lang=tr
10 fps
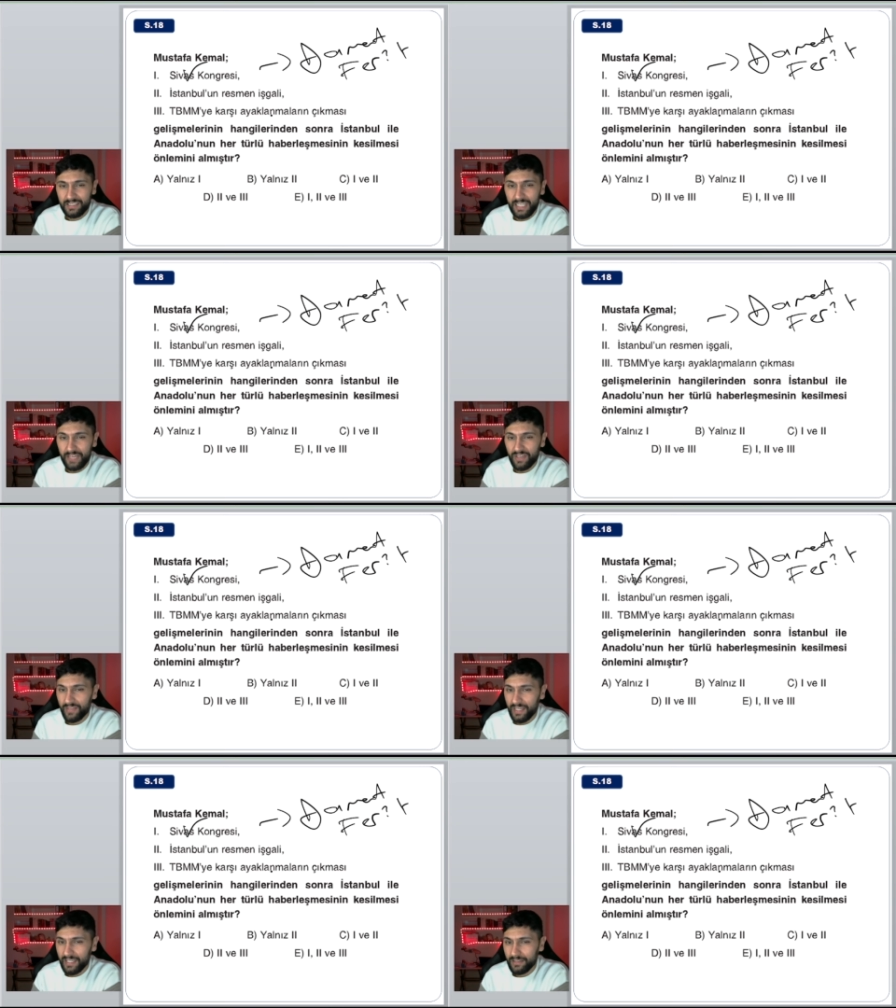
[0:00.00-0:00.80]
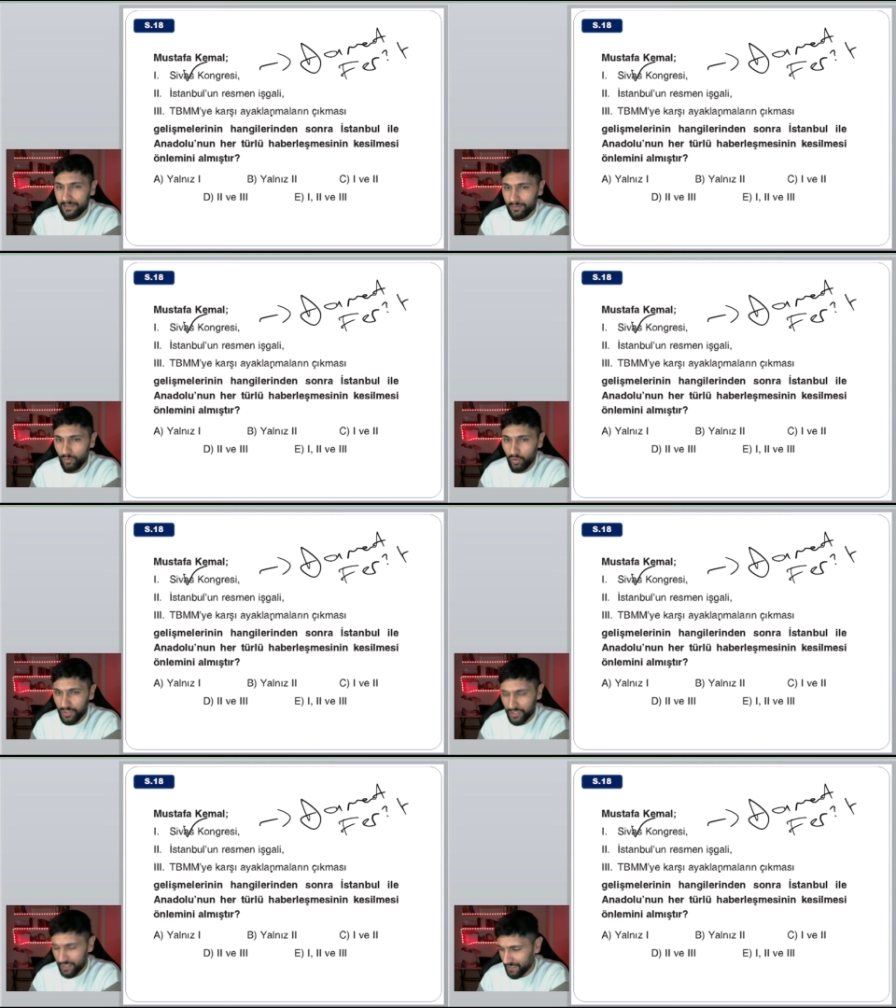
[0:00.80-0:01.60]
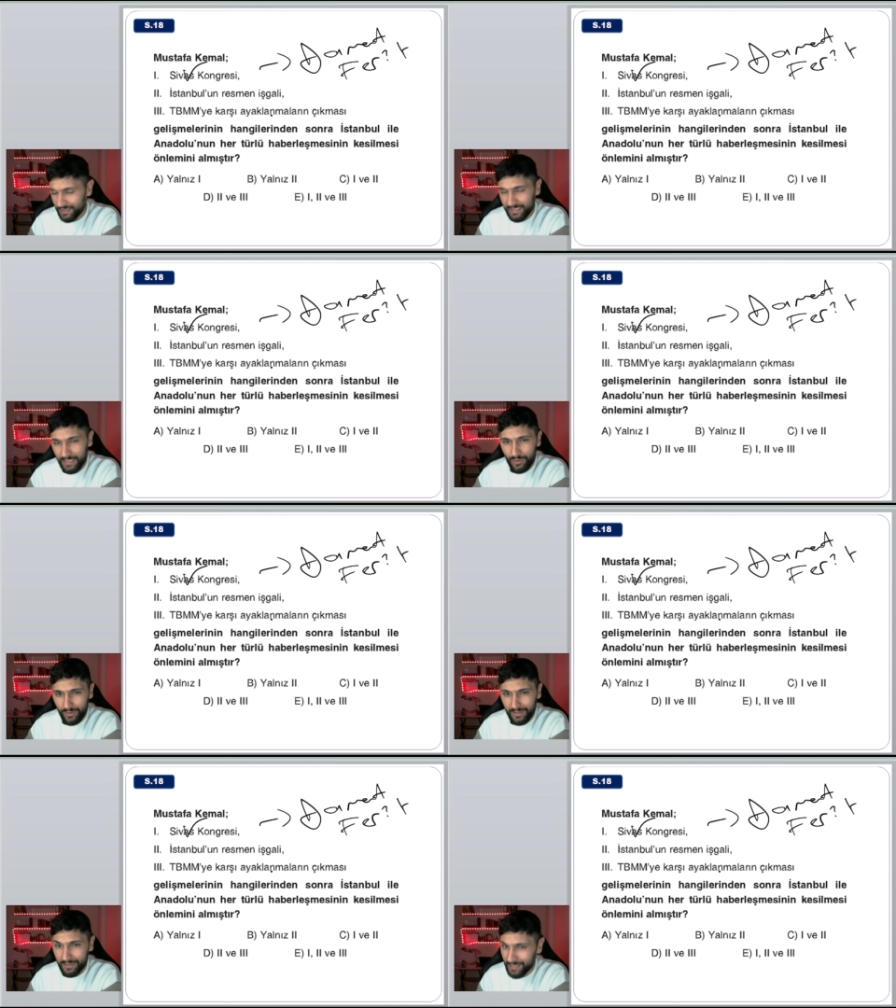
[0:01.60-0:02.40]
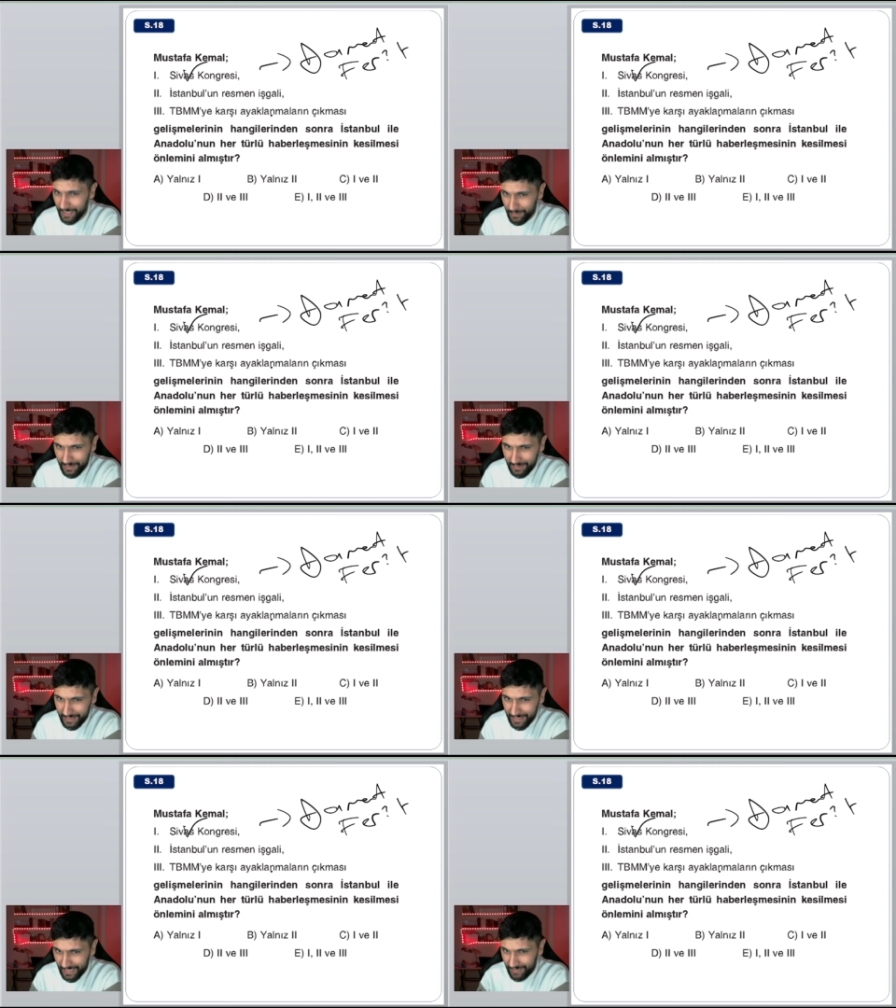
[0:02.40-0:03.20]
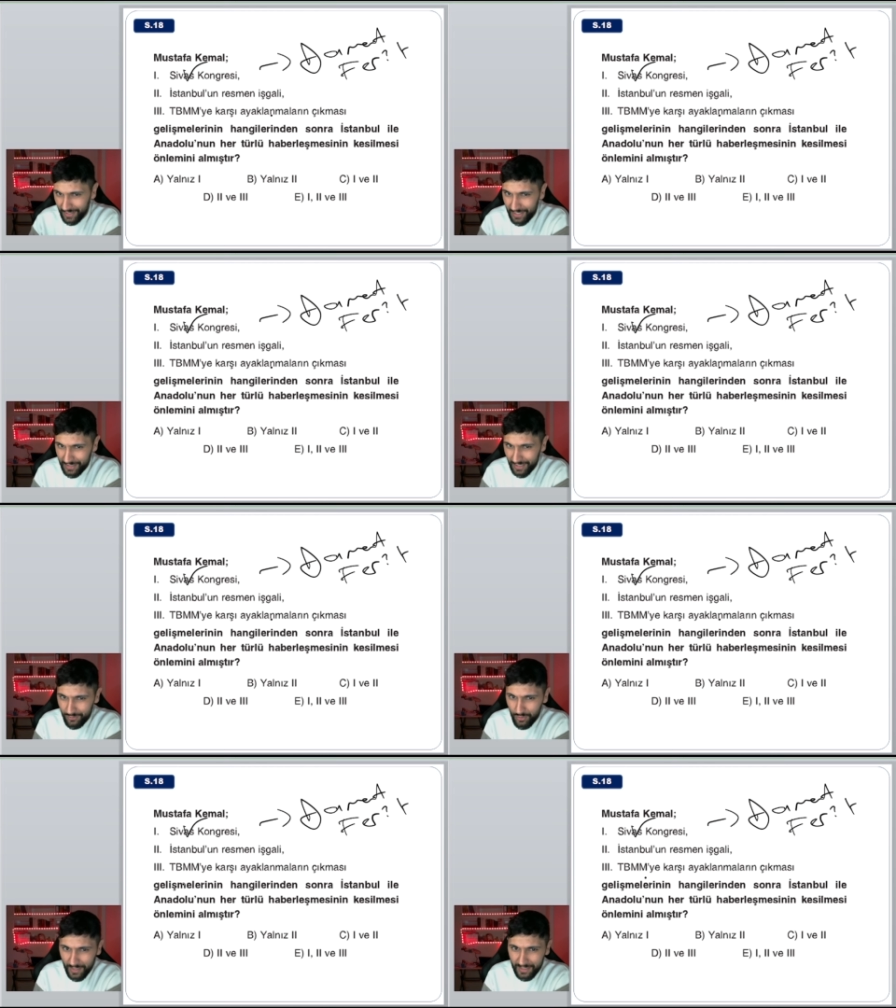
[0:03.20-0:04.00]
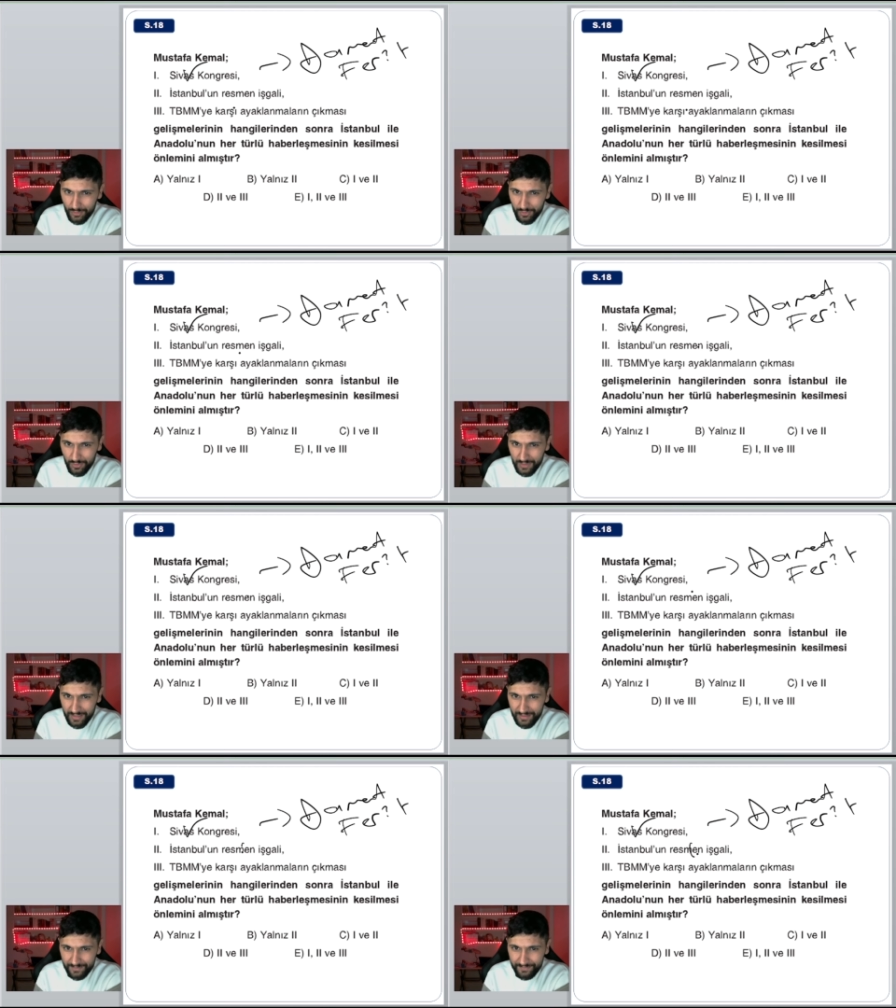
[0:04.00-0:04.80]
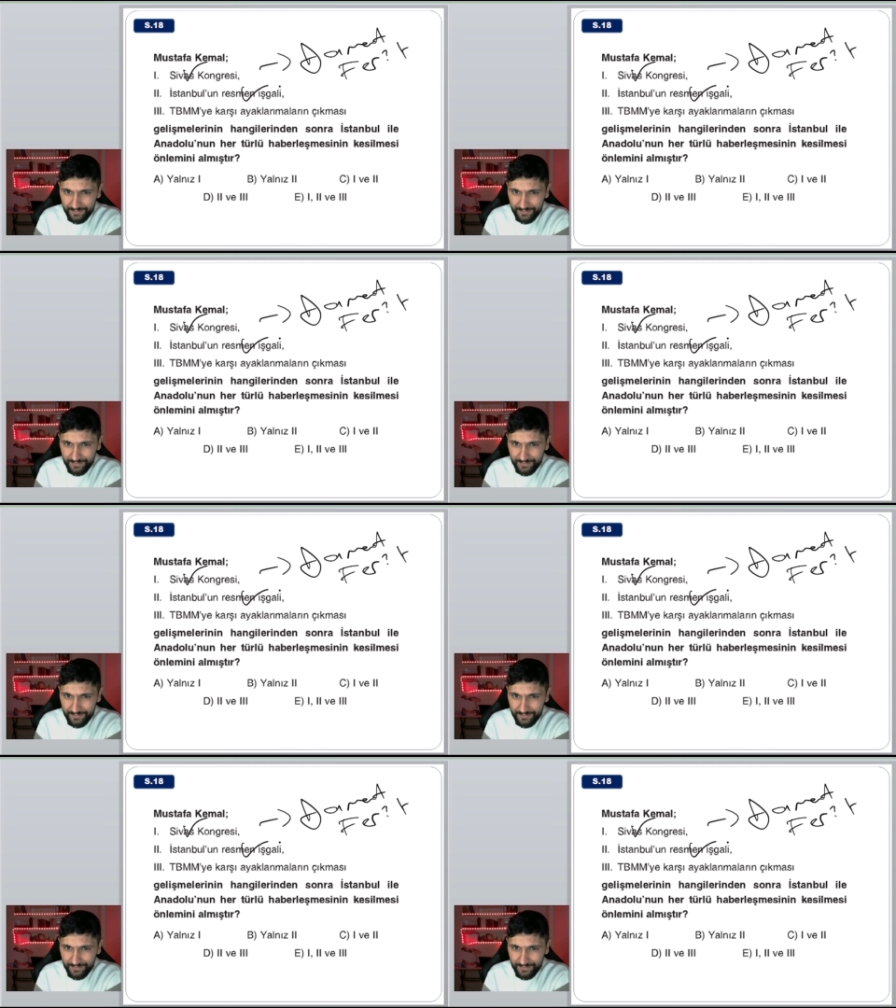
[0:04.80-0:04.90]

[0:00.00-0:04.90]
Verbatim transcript: Gevye ve Ulukışla demir yolları tahrip edildi ve itiraf subayları tutuklandı.